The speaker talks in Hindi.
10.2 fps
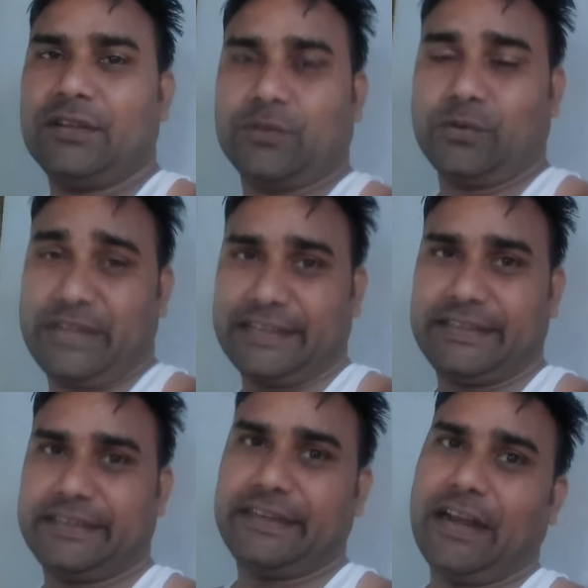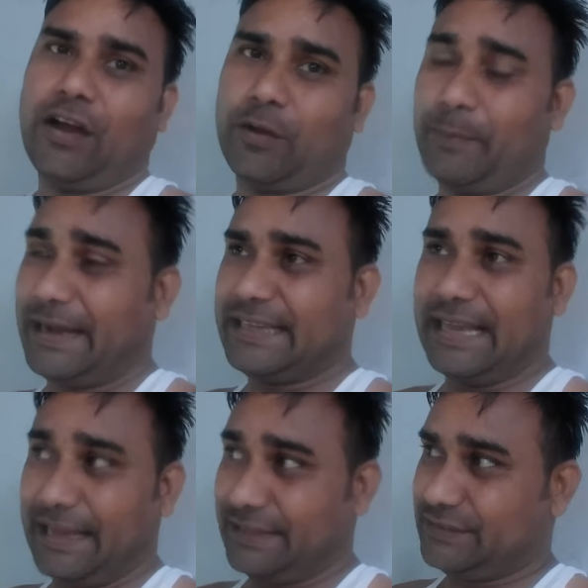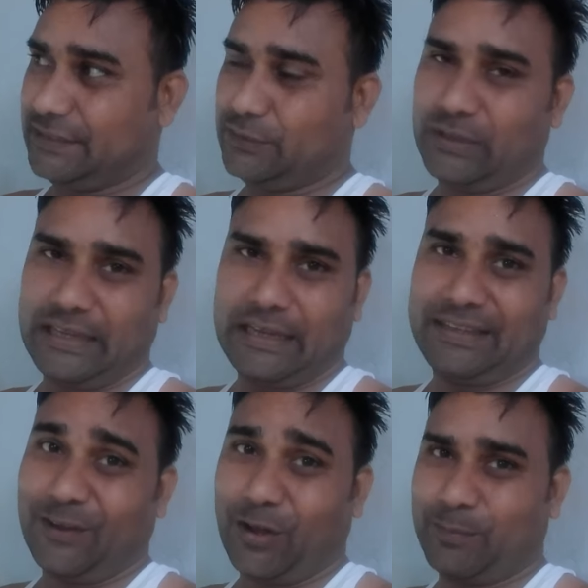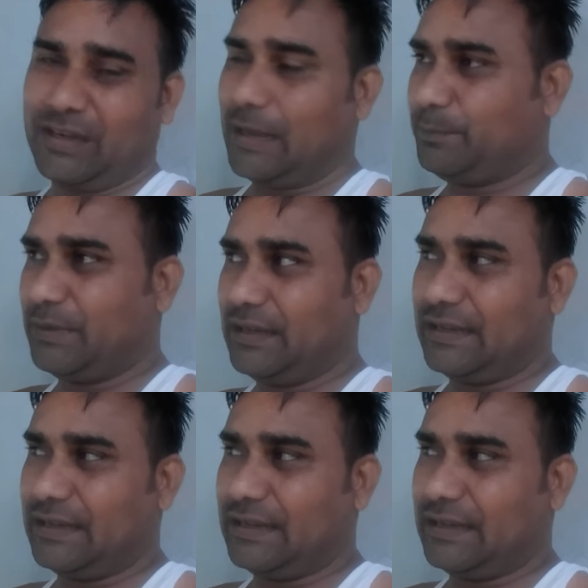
तो याद रखिएगा और बाकी ऐसे जो है नॉर्मल आप